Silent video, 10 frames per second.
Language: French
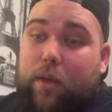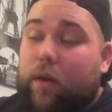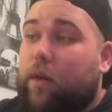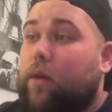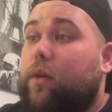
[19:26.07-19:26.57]

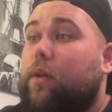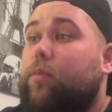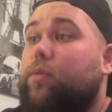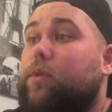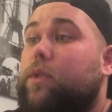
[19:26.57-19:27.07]
Euh,
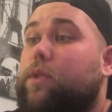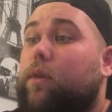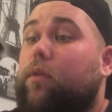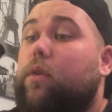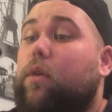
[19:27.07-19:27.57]
petite
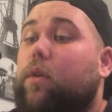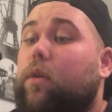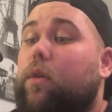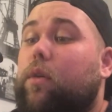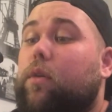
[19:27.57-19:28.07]
saveur.
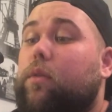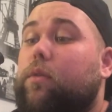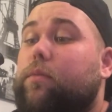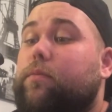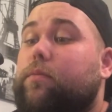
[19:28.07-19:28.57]

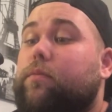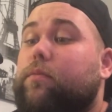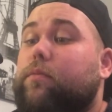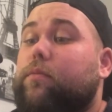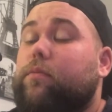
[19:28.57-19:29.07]

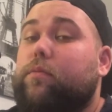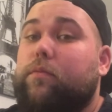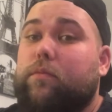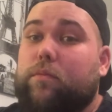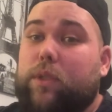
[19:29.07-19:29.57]
Euh,
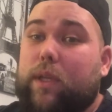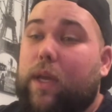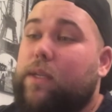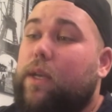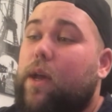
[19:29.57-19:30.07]
c'est
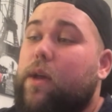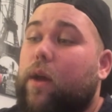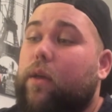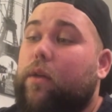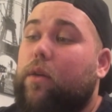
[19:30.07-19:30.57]
assez
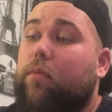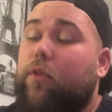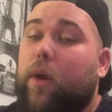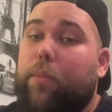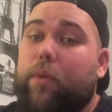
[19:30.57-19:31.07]
aérien comme
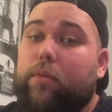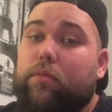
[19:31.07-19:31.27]
vape.